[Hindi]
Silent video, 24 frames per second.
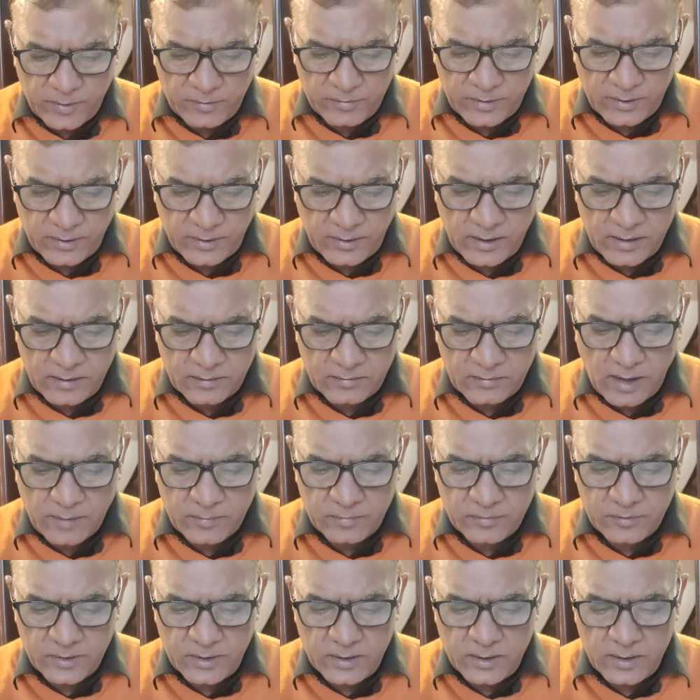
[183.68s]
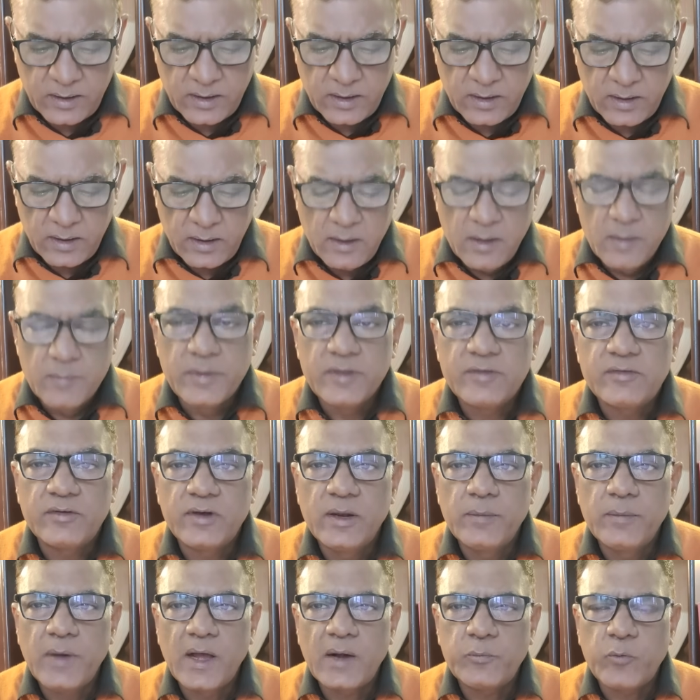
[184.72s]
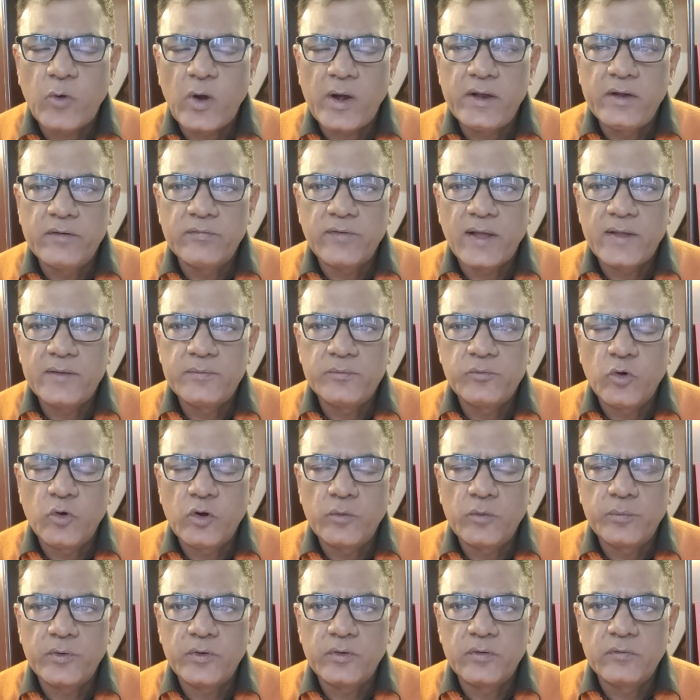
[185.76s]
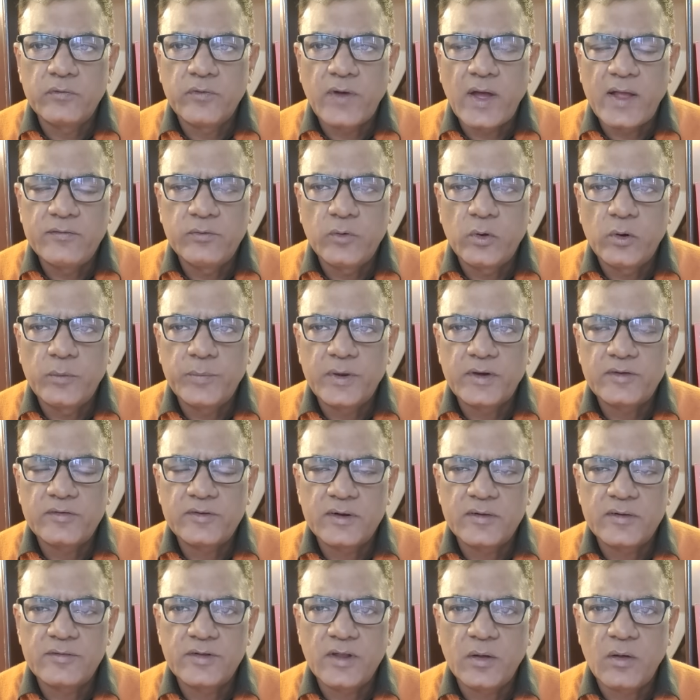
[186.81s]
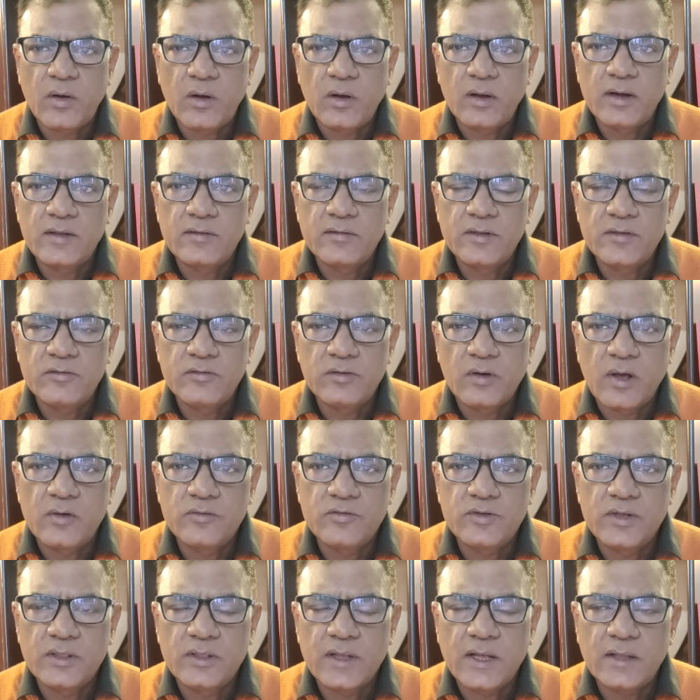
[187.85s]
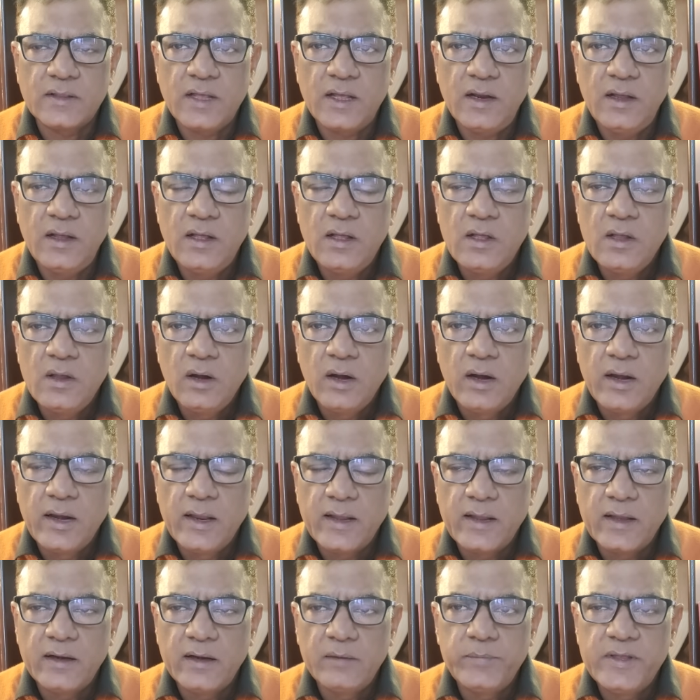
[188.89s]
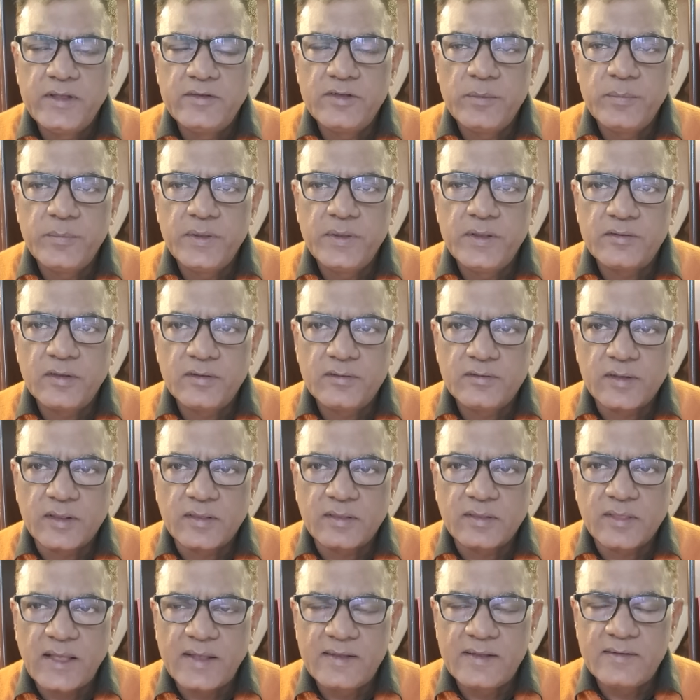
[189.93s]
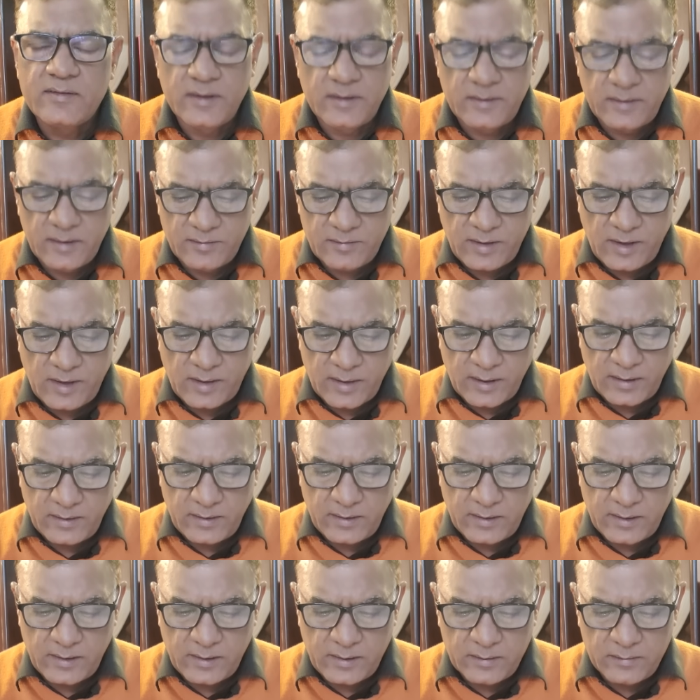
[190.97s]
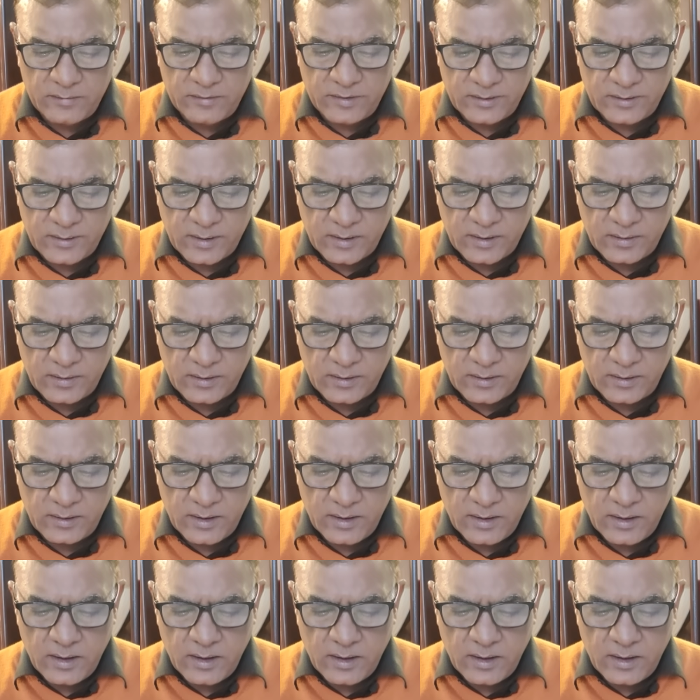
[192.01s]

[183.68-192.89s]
परसेंट के हिसाब से पिछली बार पॉइंट फाइव फोर फाइव फोर परसेंट से कांग्रेस ने चुनाव जीता था लेकिन बीजेपी से सत्ताईस सीटें ज्यादा निकली जीती थी